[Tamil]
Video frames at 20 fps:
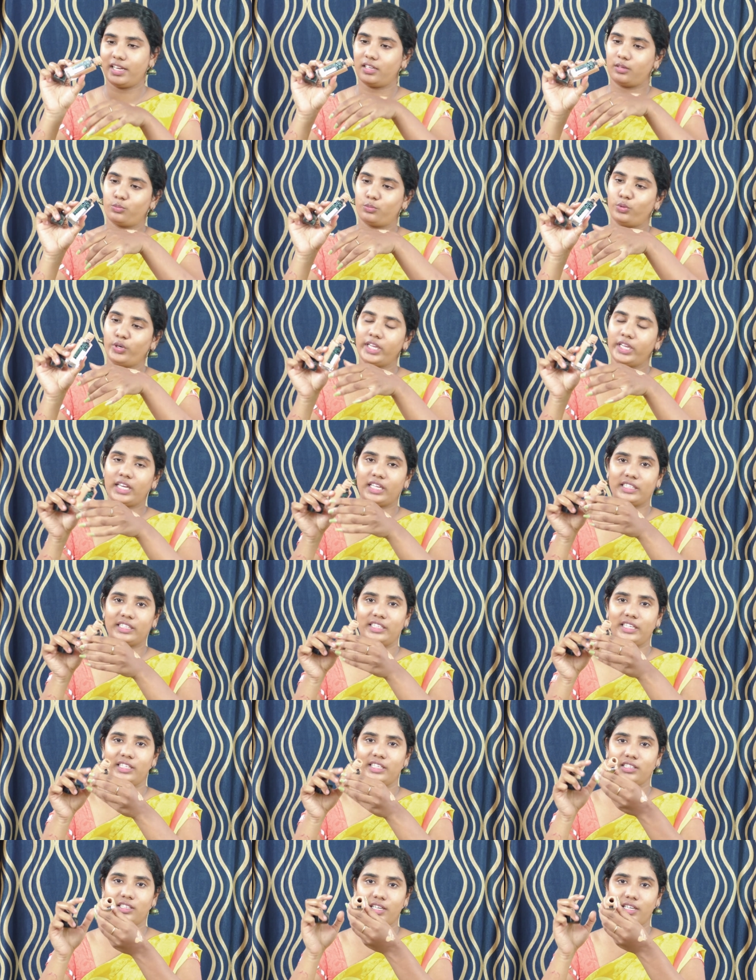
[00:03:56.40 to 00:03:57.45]
எனக்கு
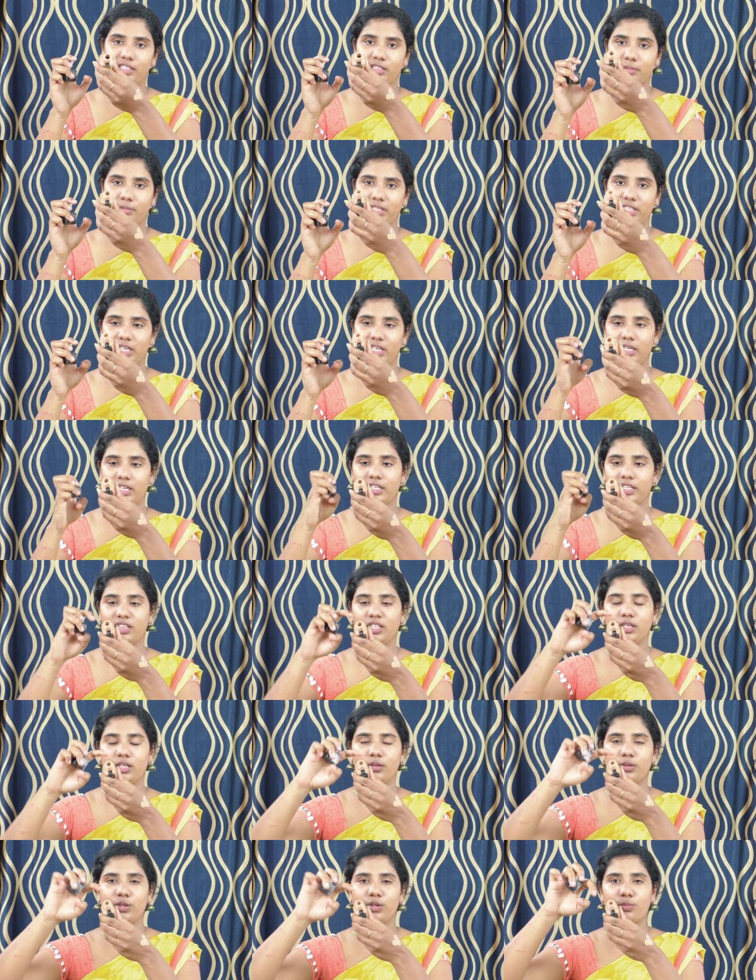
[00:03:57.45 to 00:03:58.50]
பிடிக்காததே இதுதான் இந்த மாதிரி எந்த
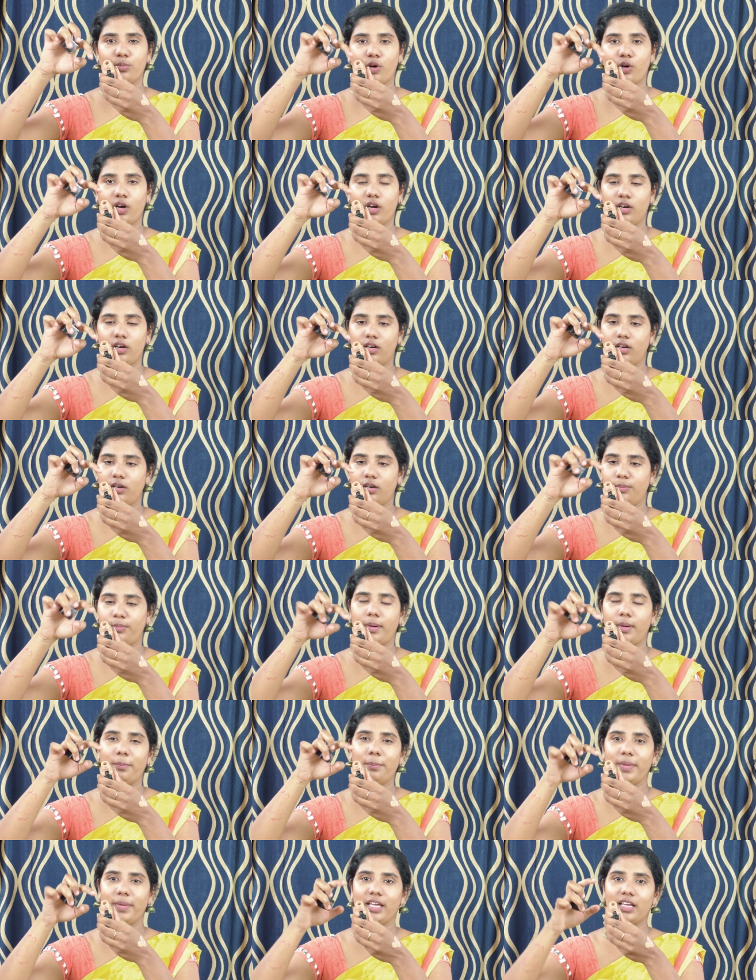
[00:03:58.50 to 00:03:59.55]
ஒரு பா
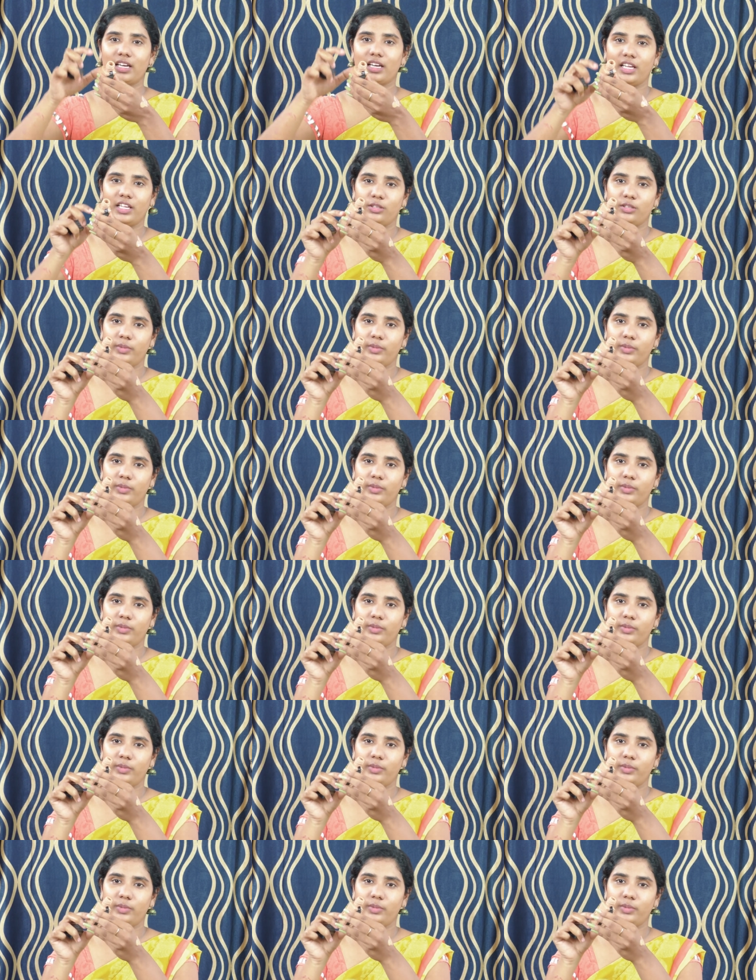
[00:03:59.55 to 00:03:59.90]
பம்பிங்லாம்